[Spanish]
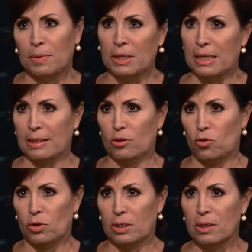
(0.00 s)

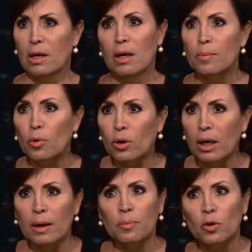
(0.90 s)
habitaciones. ¿Por
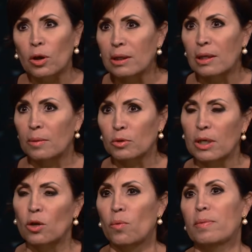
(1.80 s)
qué? Porque tenemos
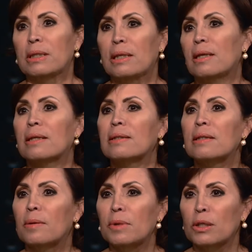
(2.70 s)
que combatir el
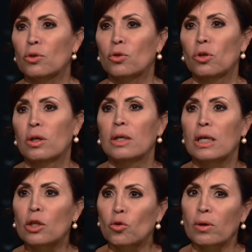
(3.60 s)
hacinamiento
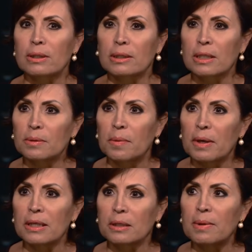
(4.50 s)
y todas estas
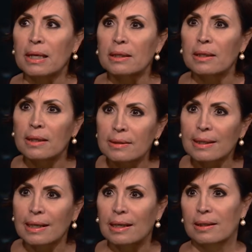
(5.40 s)
viviendas van a tener
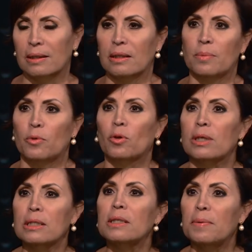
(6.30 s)
este carácter de
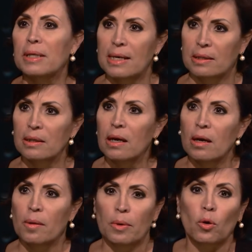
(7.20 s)
progresividad.
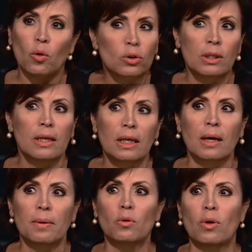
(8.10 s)
Pero tiene
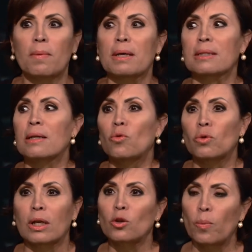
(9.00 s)
que haber una base y
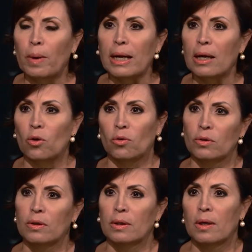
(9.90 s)
un trato parejo
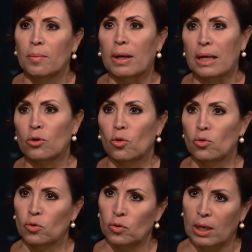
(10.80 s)
para
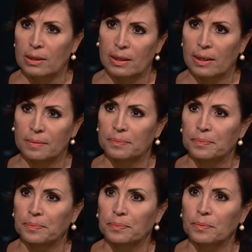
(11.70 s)
todos, Katia.
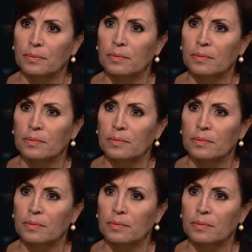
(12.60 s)
Okay.